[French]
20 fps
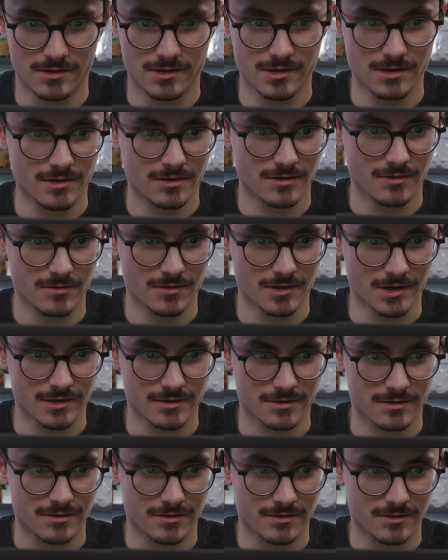permet de mieux
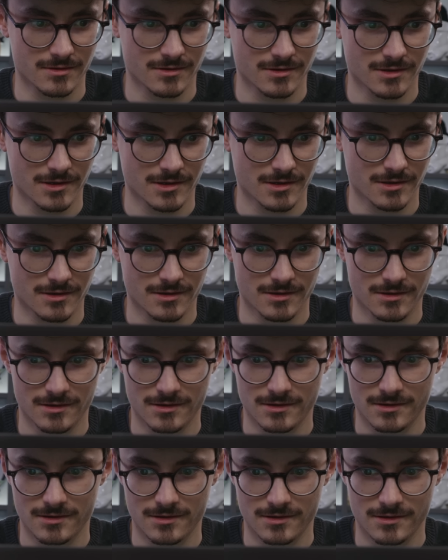utiliser son ordi,
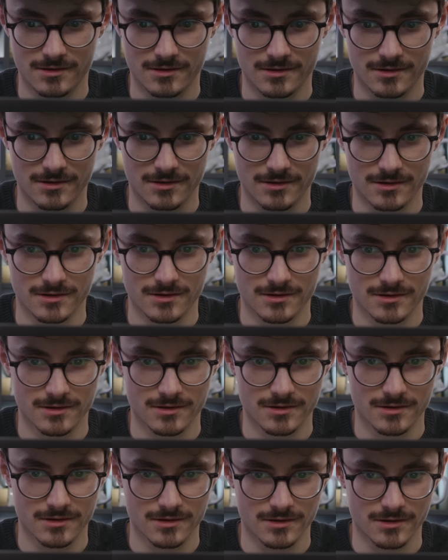ça permet d'être tech
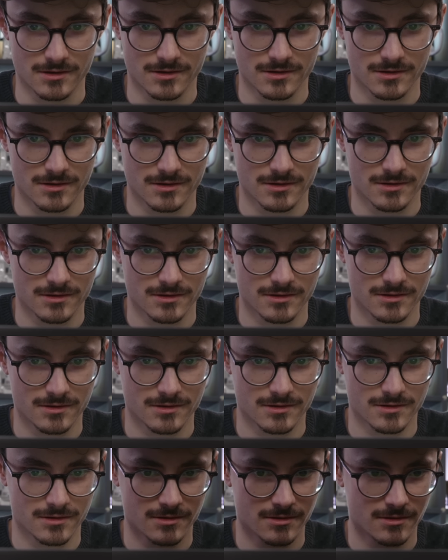c'est-à-dire de
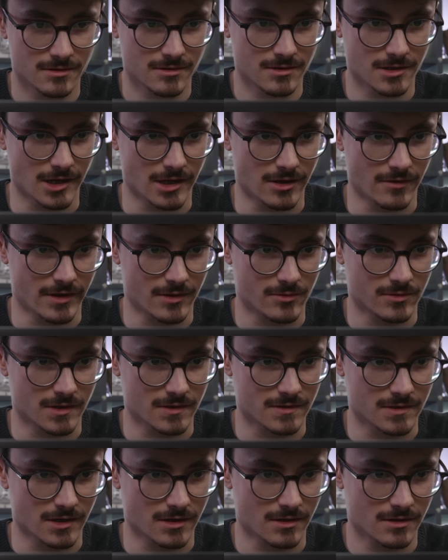prendre le temps de mieux
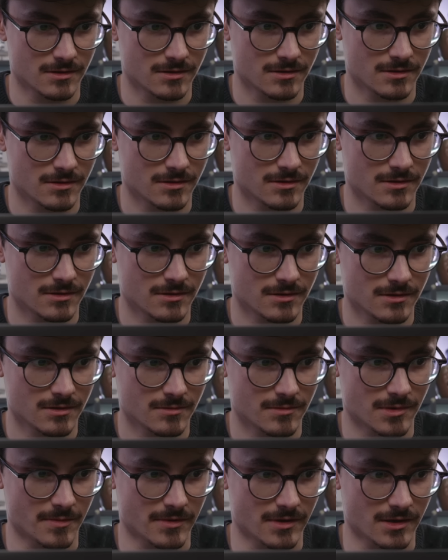connaître la tech qu'on a
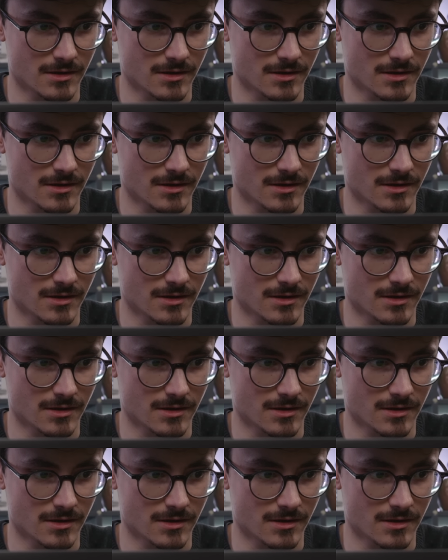déjà.